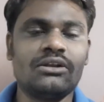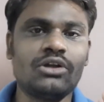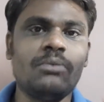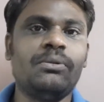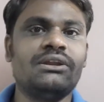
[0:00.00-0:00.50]

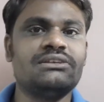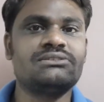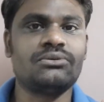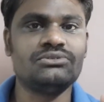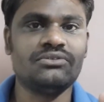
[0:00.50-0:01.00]
டாப் ஆர்டர்ஸ்
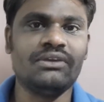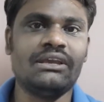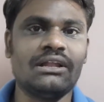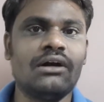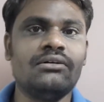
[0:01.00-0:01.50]
கொஞ்சம்
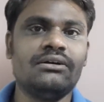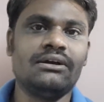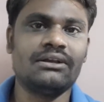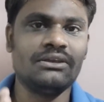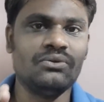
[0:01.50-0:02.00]
வீக் தான்
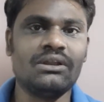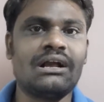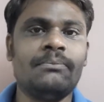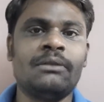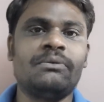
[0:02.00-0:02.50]
இவங்களை
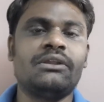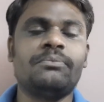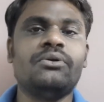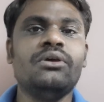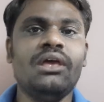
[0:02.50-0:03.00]
கம்பேர்
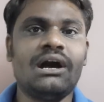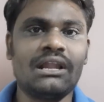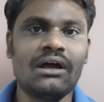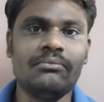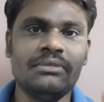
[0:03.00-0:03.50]
பண்ணுறப்போ
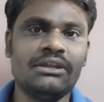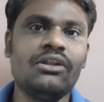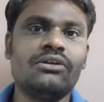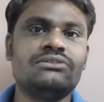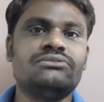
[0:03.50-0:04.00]
ஆனால்
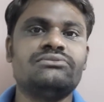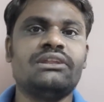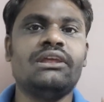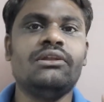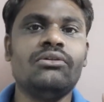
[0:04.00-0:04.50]
மிடில் ஆர்டர்ஸும்
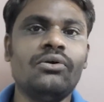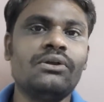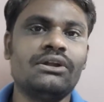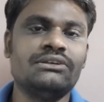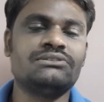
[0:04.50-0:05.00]
சரி
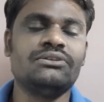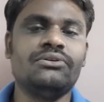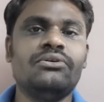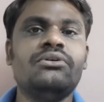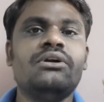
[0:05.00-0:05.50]
லோவர்
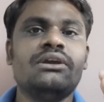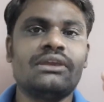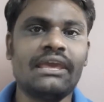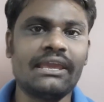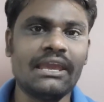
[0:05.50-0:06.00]
ஆர்டர்ஸ்லேயும்
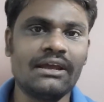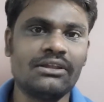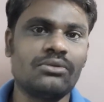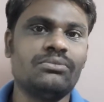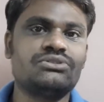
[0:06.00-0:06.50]
கேகேஆர்
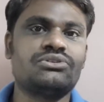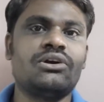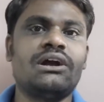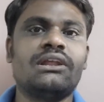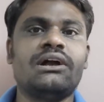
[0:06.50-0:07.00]
தான் ரொம்ப
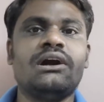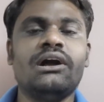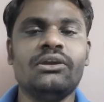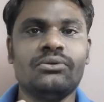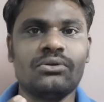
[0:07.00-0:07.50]
ஸ்ட்ராங்காக இருக்காங்க
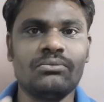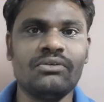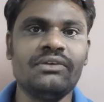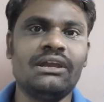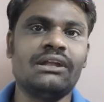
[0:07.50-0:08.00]
இவங்க ரொம்ப
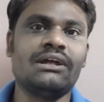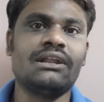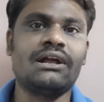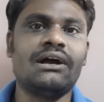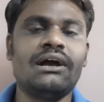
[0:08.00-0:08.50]
வீக்காக தான்
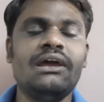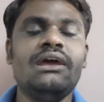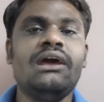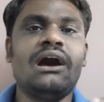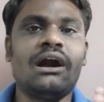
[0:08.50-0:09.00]
இருக்காங்க
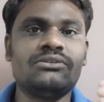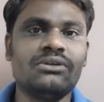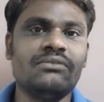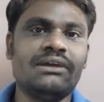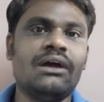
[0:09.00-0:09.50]

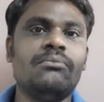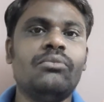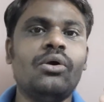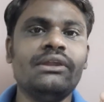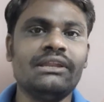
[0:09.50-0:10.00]
அதோட வேற
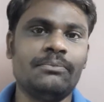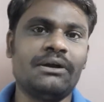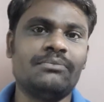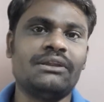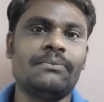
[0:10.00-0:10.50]
போலிங்
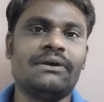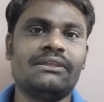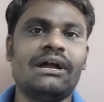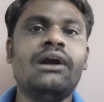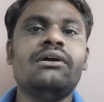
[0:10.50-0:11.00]
டிபார்ட்மெண்ட்டில் பார்த்தா